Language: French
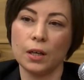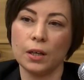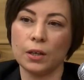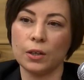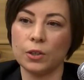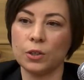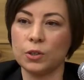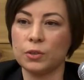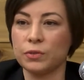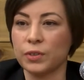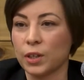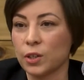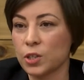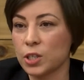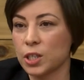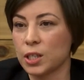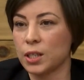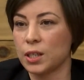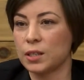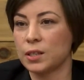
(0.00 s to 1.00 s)
de
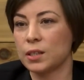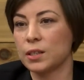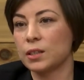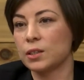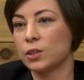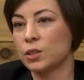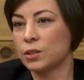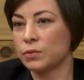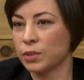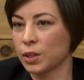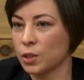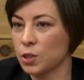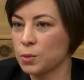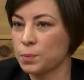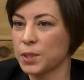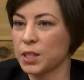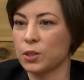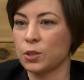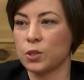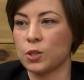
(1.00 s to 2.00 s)
différences génétiques, de différences
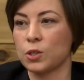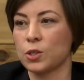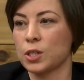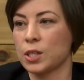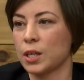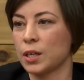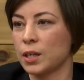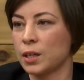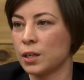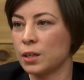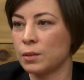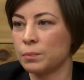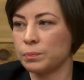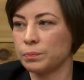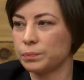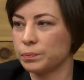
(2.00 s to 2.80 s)
psychosociales